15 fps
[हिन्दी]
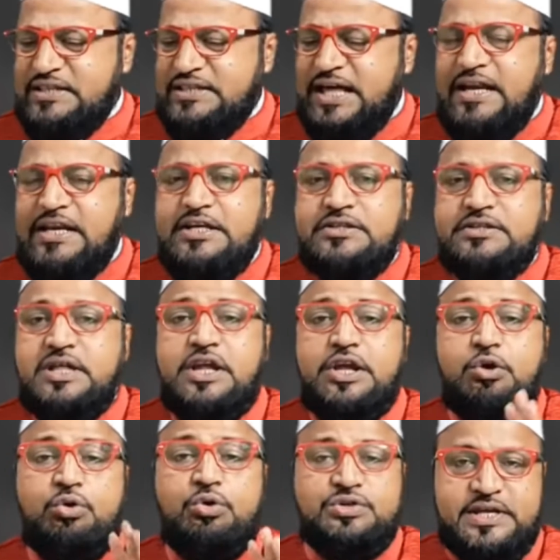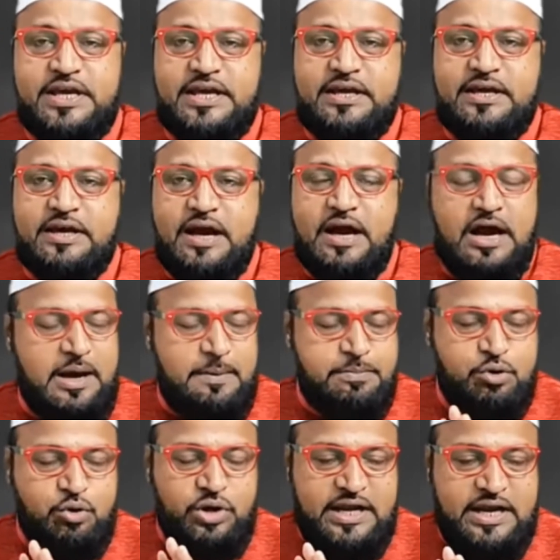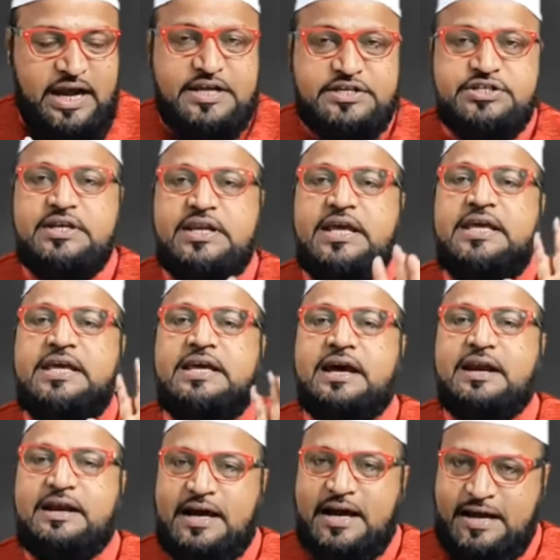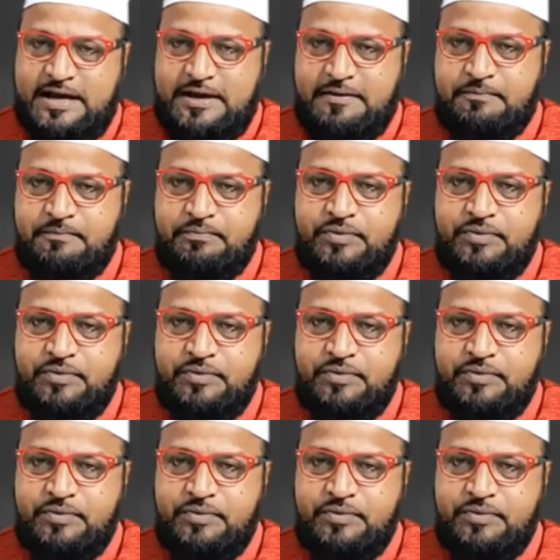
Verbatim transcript: कि शैतानी तरीकों से आपको इलाज नहीं करना है